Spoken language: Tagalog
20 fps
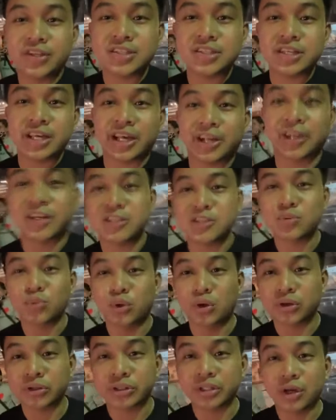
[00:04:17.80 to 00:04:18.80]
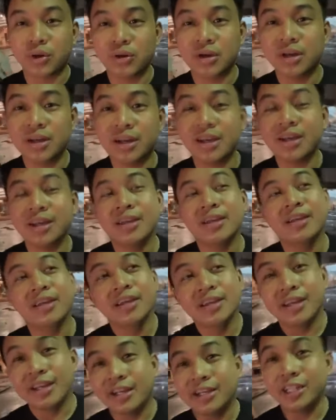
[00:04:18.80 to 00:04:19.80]
seconds walk daw.
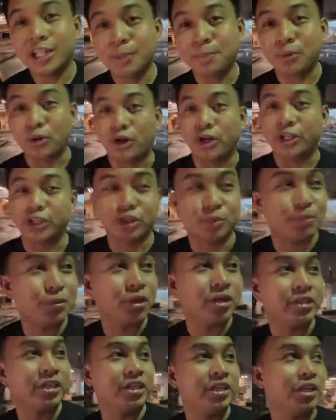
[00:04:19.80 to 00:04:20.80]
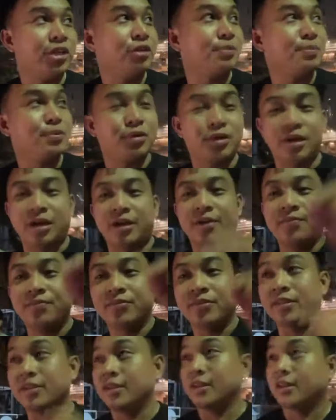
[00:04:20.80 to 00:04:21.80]
Hindi po, ito po, atinin niyo po ah.
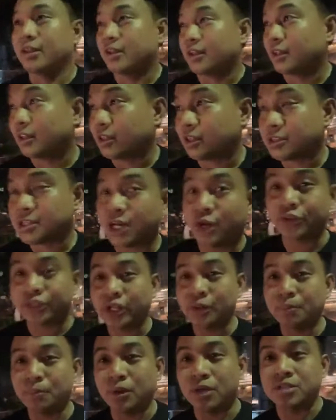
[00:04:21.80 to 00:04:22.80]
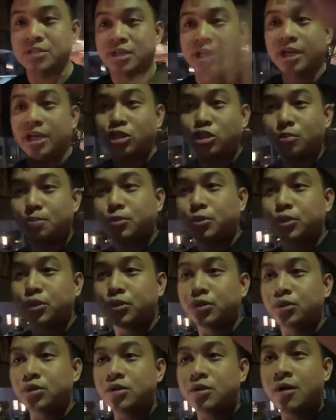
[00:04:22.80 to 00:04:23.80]
Sa hotel po kasi, ito po
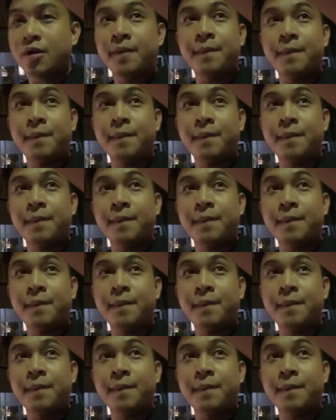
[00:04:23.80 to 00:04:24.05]
yung...